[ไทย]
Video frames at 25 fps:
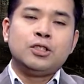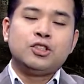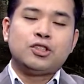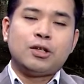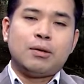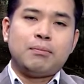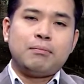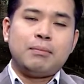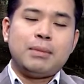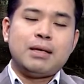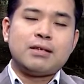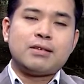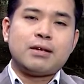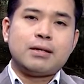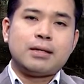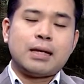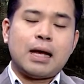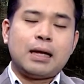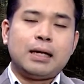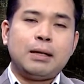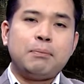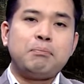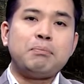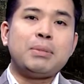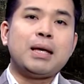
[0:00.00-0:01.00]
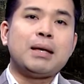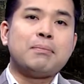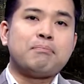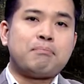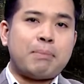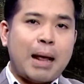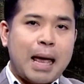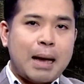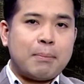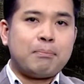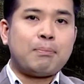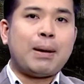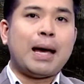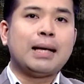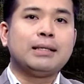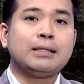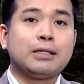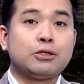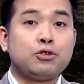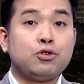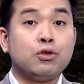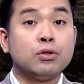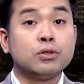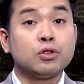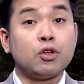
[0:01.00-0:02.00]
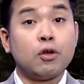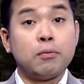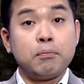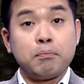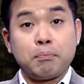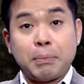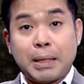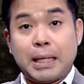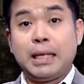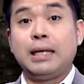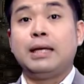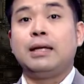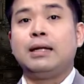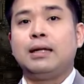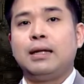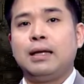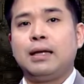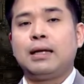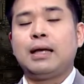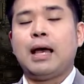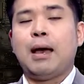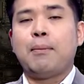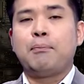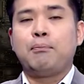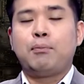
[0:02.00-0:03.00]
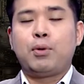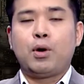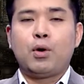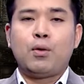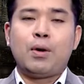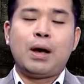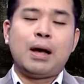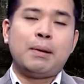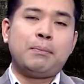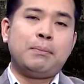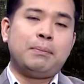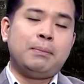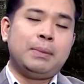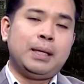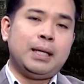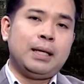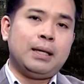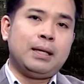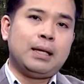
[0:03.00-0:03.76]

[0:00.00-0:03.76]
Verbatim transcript: จะมีสัญญาณที่เปลี่ยนแปลงไปจากช่วงต้นปีนะครับ เพราะว่ามี